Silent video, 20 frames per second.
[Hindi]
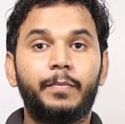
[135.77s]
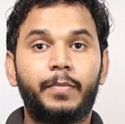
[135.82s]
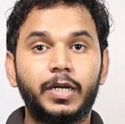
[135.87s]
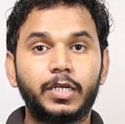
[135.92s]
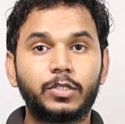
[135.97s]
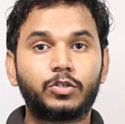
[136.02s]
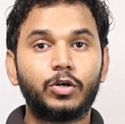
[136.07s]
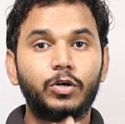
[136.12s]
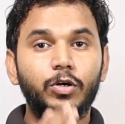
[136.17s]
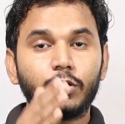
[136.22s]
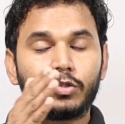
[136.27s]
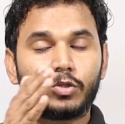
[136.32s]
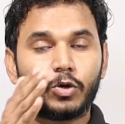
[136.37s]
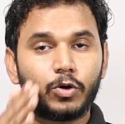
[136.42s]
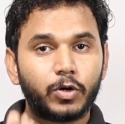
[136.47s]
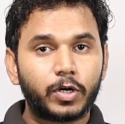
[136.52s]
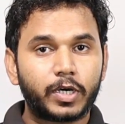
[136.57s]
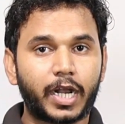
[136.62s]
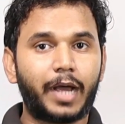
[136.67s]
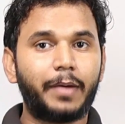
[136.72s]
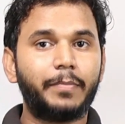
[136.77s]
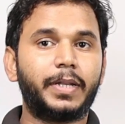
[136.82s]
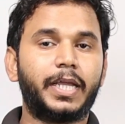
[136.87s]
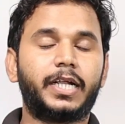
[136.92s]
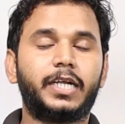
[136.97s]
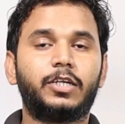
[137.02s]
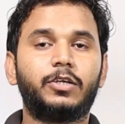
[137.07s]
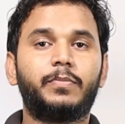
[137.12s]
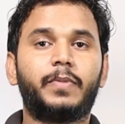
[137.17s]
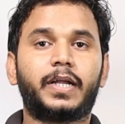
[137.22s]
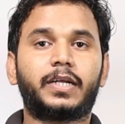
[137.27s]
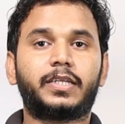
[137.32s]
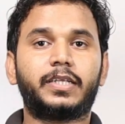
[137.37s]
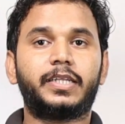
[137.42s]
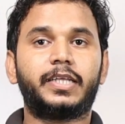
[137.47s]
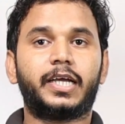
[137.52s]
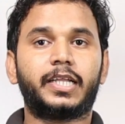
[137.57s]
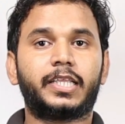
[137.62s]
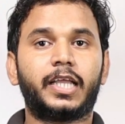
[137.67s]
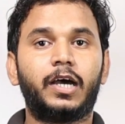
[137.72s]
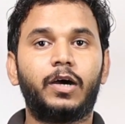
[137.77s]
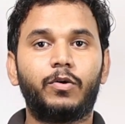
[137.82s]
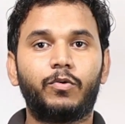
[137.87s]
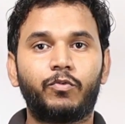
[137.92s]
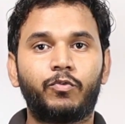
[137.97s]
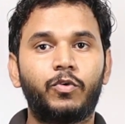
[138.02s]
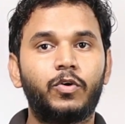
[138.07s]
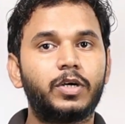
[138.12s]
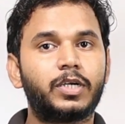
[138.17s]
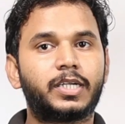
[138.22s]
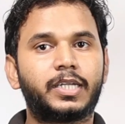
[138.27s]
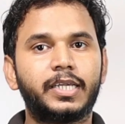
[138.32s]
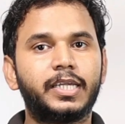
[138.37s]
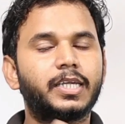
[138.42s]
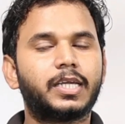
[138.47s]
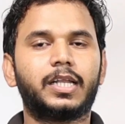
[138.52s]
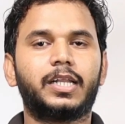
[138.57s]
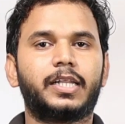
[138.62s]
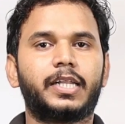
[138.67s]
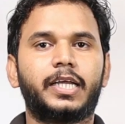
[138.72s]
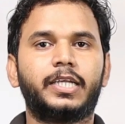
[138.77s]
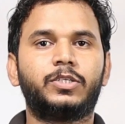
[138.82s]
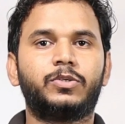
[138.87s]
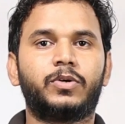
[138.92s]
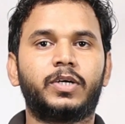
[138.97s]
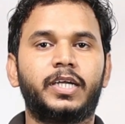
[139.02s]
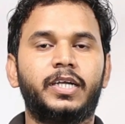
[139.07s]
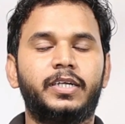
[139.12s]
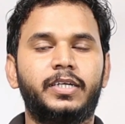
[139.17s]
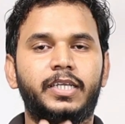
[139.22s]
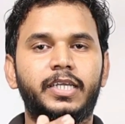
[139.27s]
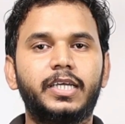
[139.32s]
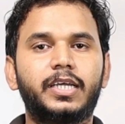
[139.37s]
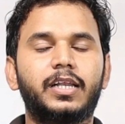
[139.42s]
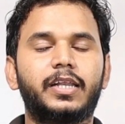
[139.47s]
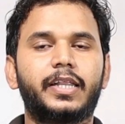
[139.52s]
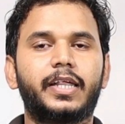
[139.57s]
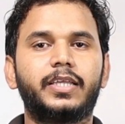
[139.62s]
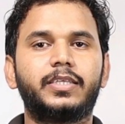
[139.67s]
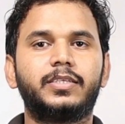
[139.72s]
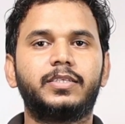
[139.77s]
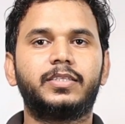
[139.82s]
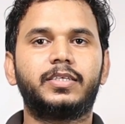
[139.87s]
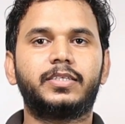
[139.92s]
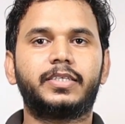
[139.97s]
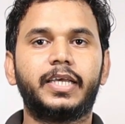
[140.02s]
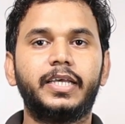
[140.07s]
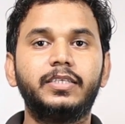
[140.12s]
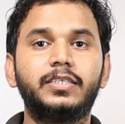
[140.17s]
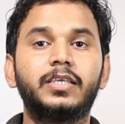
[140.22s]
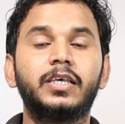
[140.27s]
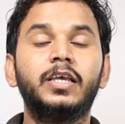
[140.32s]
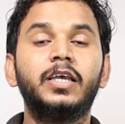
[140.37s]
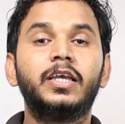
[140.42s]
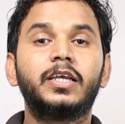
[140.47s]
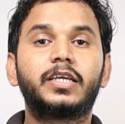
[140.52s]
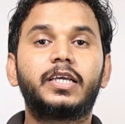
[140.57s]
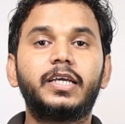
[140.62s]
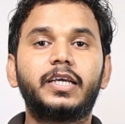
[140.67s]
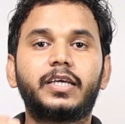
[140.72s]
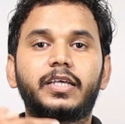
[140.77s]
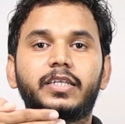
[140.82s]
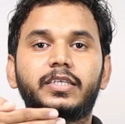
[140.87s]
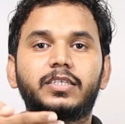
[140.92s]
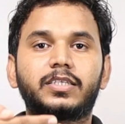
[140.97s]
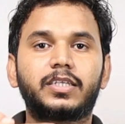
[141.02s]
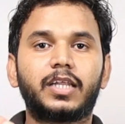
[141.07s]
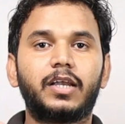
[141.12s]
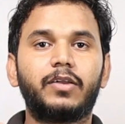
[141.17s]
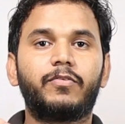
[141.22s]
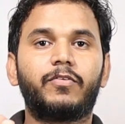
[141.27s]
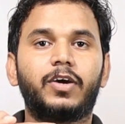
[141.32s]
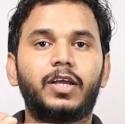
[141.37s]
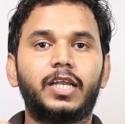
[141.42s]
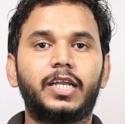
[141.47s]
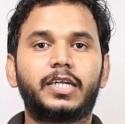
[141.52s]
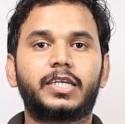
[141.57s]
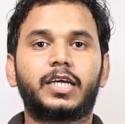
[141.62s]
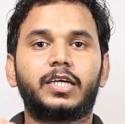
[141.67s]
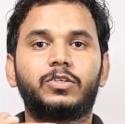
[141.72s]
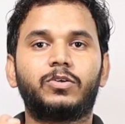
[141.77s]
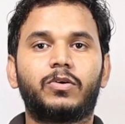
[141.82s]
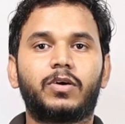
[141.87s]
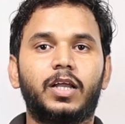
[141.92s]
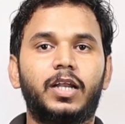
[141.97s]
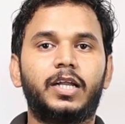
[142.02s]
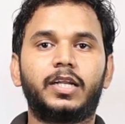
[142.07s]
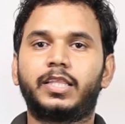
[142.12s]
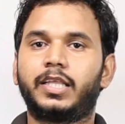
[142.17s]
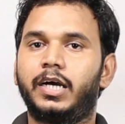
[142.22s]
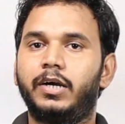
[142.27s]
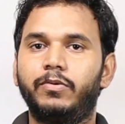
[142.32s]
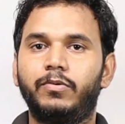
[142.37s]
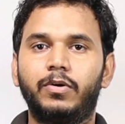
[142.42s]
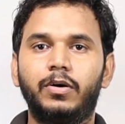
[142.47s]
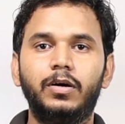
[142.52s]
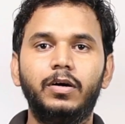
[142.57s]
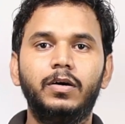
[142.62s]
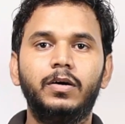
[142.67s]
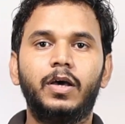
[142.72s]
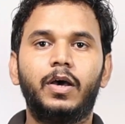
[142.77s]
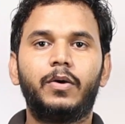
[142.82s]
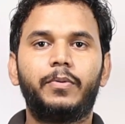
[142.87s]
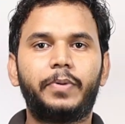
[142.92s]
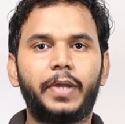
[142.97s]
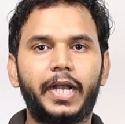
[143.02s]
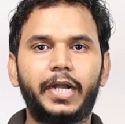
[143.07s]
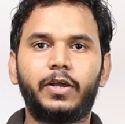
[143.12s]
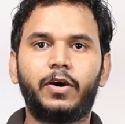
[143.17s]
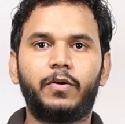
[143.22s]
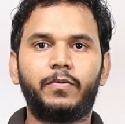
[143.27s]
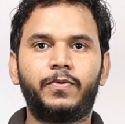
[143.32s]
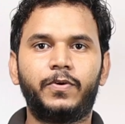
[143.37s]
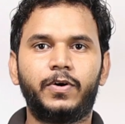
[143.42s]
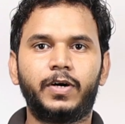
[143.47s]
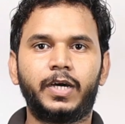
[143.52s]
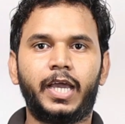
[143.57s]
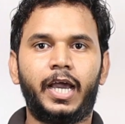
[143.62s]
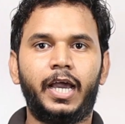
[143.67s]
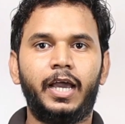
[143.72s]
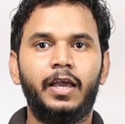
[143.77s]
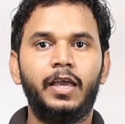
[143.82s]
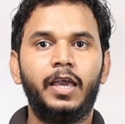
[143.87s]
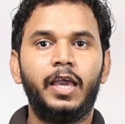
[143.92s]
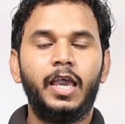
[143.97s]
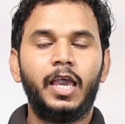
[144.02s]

बट जो दो ग्राम नेगेटिव बैक्टीरिया था वो डी कलराइज हो गए डी कलराइज इन देंस कि क्रिस्टल वॉयलेट का जो कलर था वो फेड ऑफ हो गया है